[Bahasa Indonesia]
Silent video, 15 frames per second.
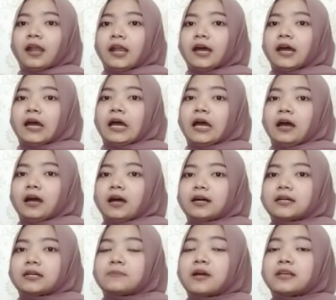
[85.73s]
Nah,
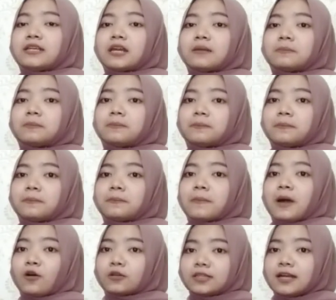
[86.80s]
e, bagian
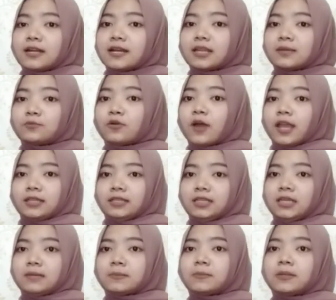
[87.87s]
makota dari bunga
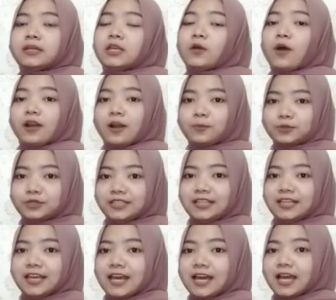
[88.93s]
ini memiliki warna
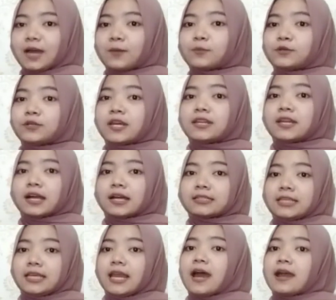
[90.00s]
putih. Kemudian yang
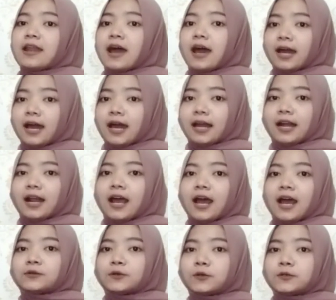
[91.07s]
ketiga ada akar.
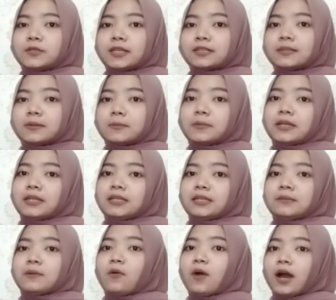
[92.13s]
Kunyit
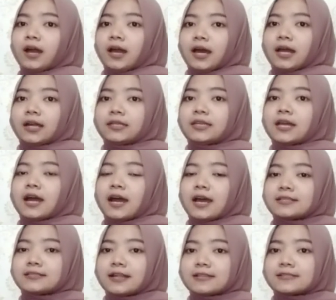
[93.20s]
memiliki bau akar yang
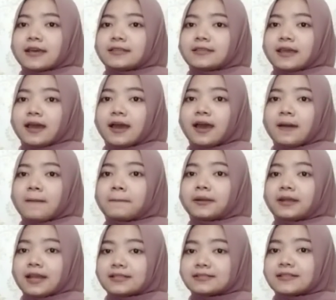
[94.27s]
khas rasanya
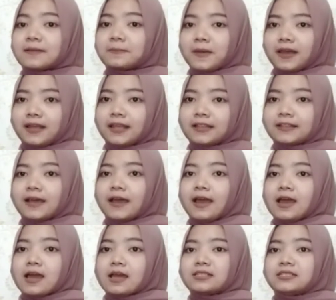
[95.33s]
pedas dan pahit.
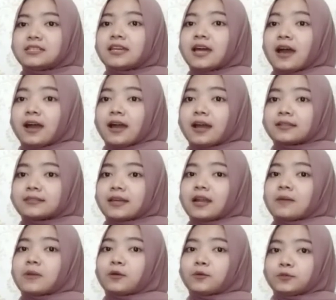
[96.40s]
Jika akar
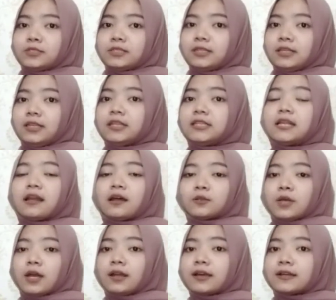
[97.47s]
tanaman kunyit ini
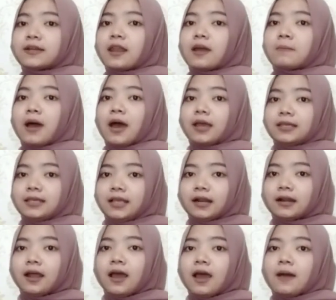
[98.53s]
dilarutkan ke dalam
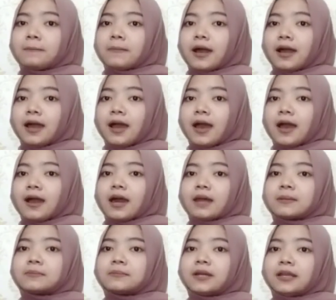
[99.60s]
air, maka
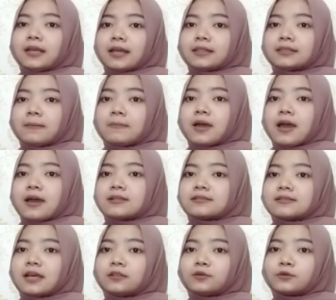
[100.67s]
akan memberikan
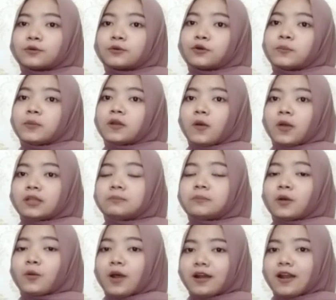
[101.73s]
tambahan zat kurkuminoid
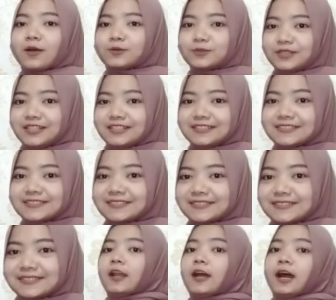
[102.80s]
berwarna kuning.
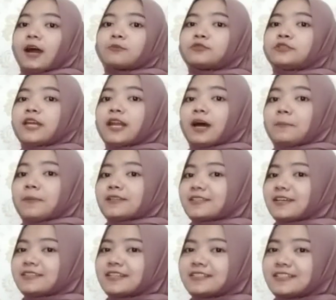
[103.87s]
Nah, kemudian apa
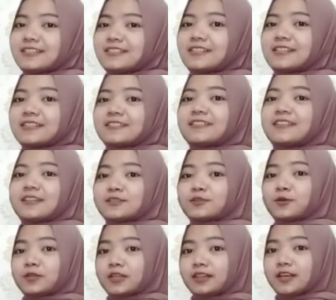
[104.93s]
saja sih jenis-jenis
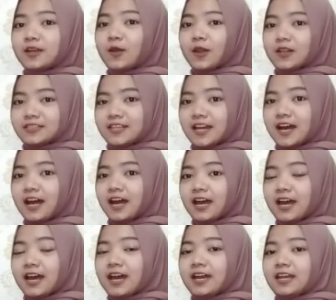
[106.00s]
kunyit di Indonesia?
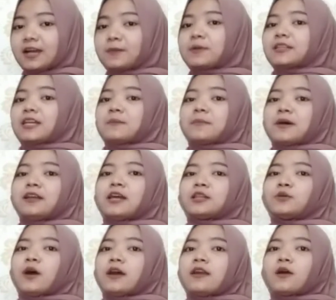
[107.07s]
Yang pertama
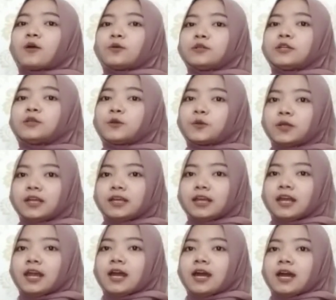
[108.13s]
yaitu ada kunyit kuning.